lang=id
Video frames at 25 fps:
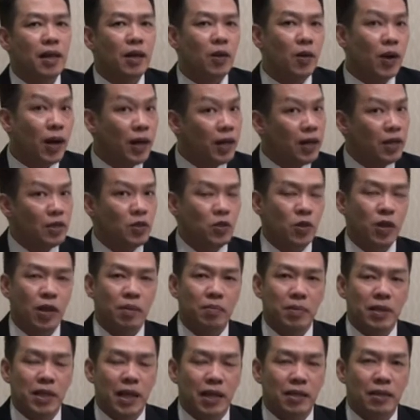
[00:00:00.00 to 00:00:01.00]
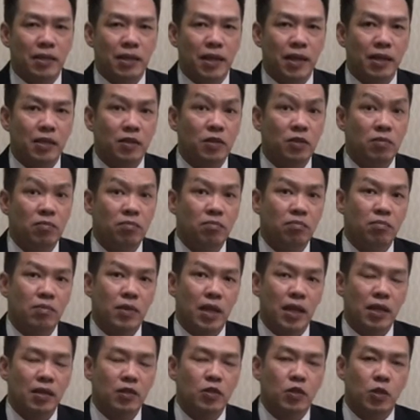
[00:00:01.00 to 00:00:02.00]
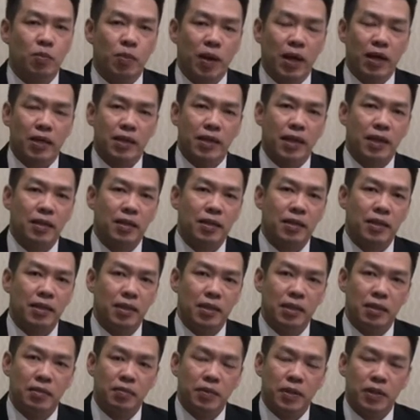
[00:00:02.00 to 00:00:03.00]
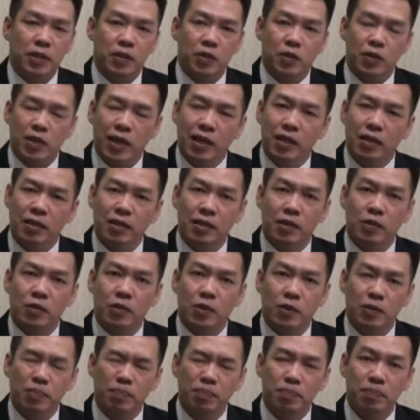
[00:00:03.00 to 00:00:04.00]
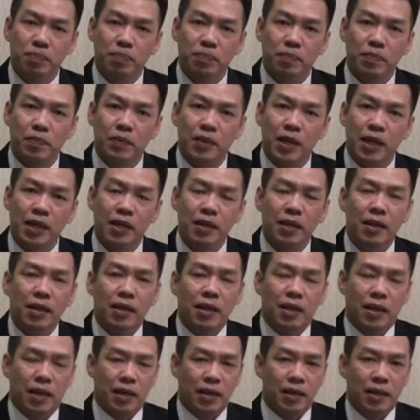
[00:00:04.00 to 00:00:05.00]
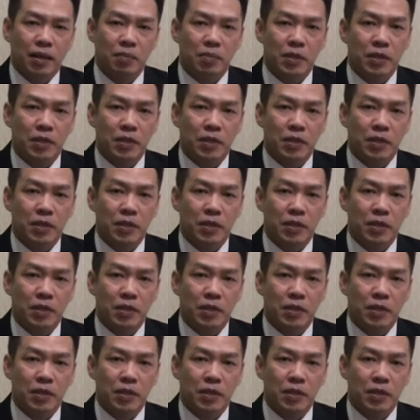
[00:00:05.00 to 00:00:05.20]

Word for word: kalau Anda juga menyaksikan ya, coba lihat di videonya di YouTube ya. Anda